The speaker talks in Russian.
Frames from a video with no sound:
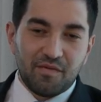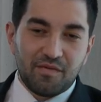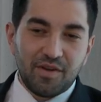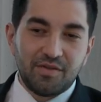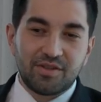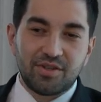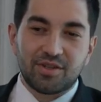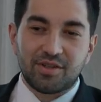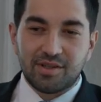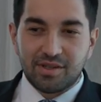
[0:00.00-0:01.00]
вывести
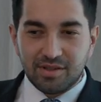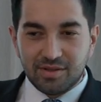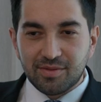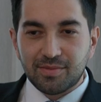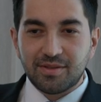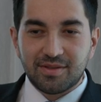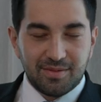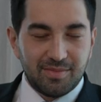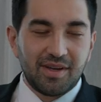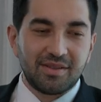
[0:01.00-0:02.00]
человека из, из
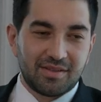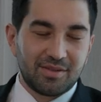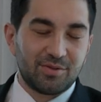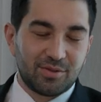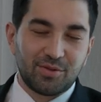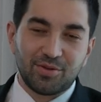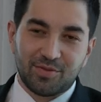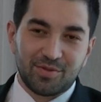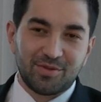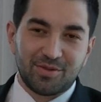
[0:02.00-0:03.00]
себя, и
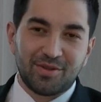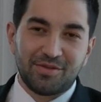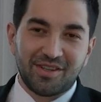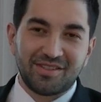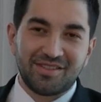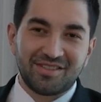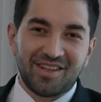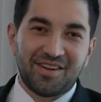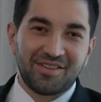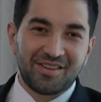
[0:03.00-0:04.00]
стрессоустойчивость, безусловно, один из
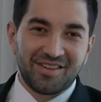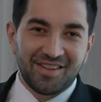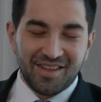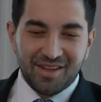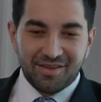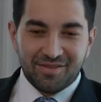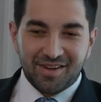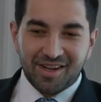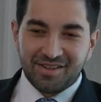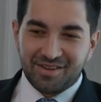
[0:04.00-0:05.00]
главных
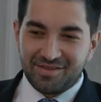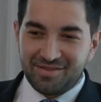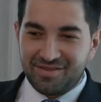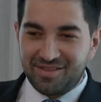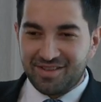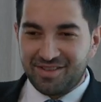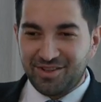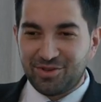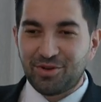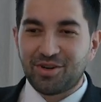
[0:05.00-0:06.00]
факторов э,
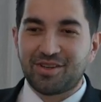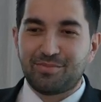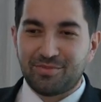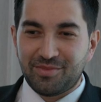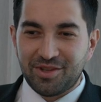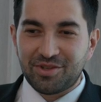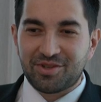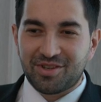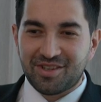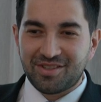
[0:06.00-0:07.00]
не только
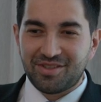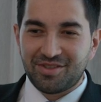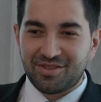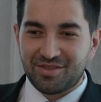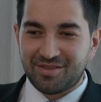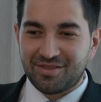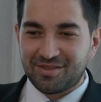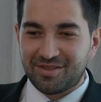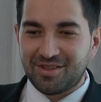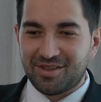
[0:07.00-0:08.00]
менеджера
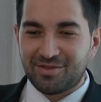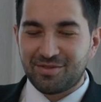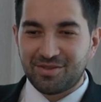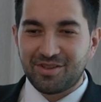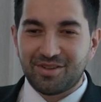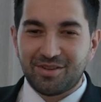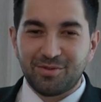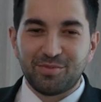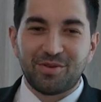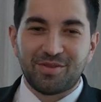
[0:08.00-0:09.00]
гостиничного, да, но и
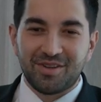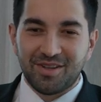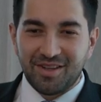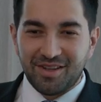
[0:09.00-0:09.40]
любого